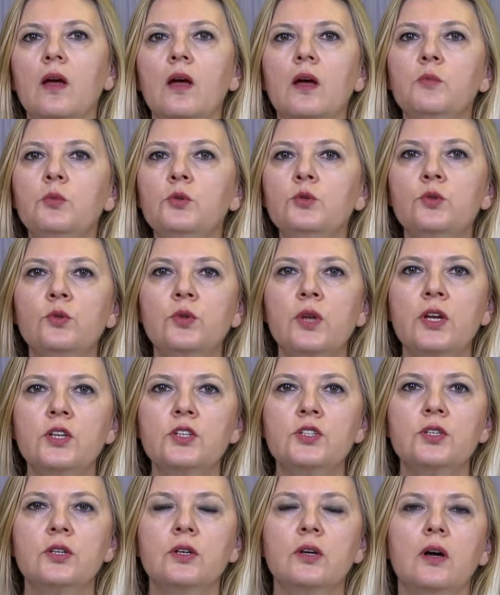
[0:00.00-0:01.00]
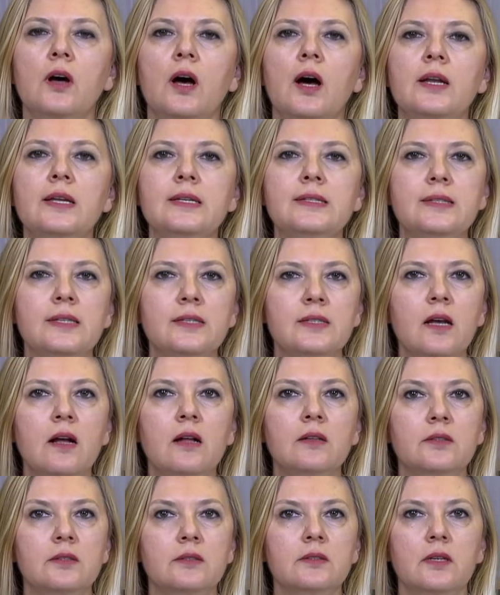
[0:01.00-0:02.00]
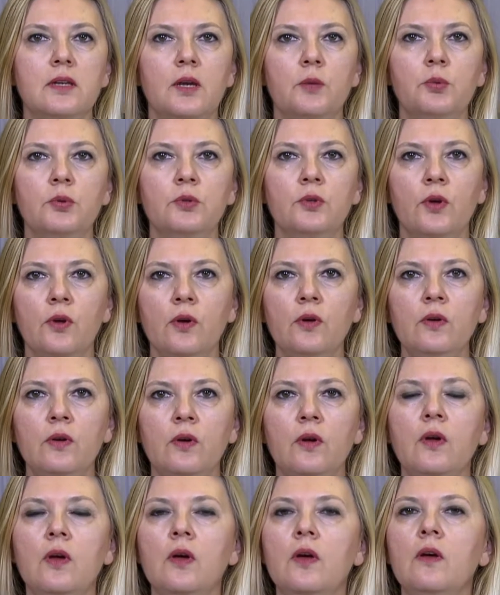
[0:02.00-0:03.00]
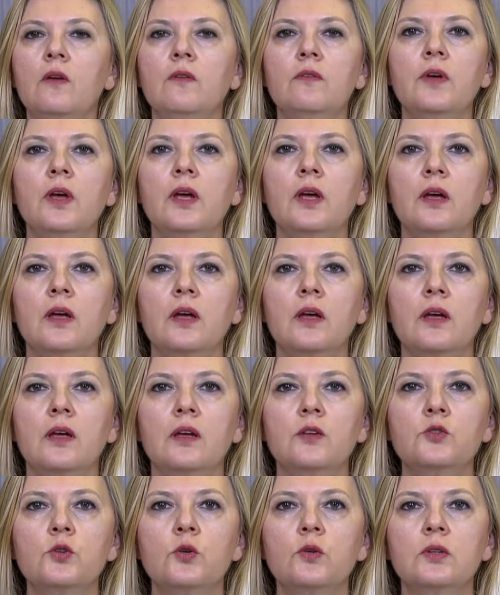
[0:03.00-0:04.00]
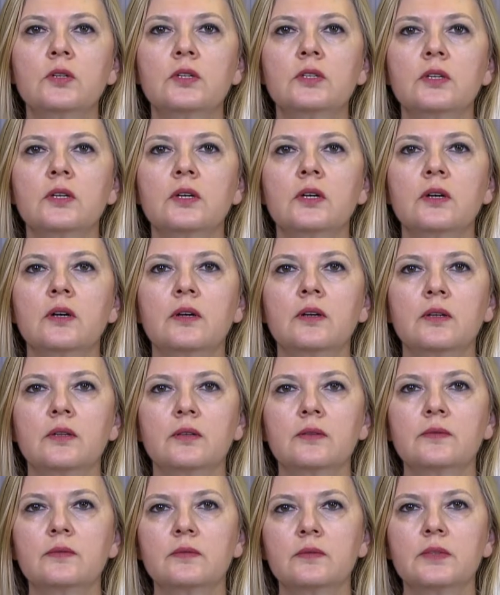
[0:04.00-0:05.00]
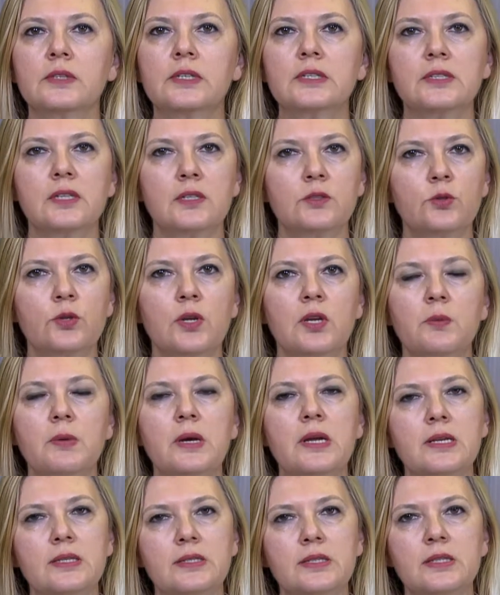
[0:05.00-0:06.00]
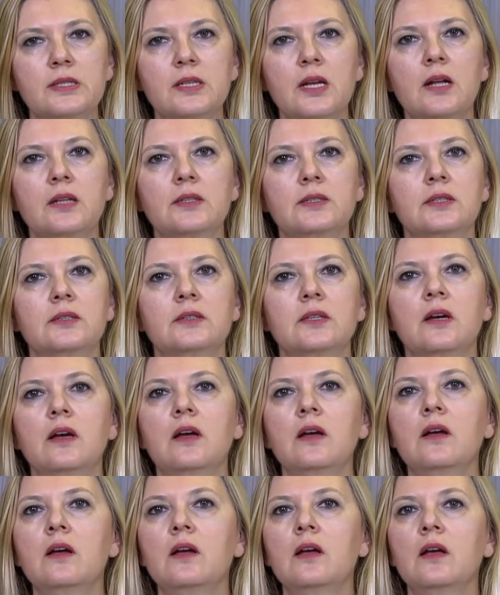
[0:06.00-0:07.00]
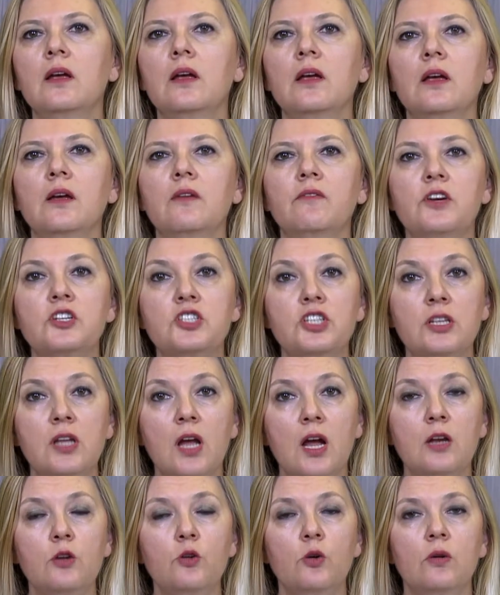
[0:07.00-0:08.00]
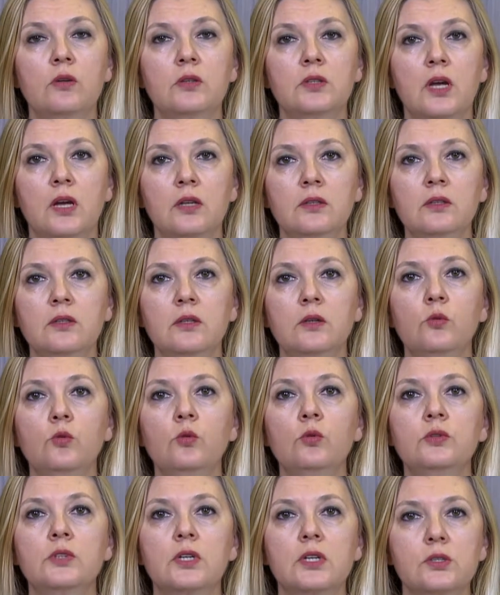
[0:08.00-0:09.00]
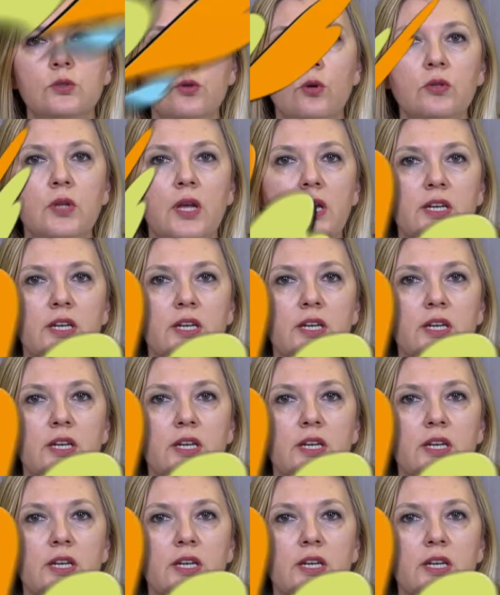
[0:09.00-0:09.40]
E, bu süreç anestezi altında yapılıyor ve e, çok e, kısa süreli bir anestezi altında e, vajinal yoldan ultrason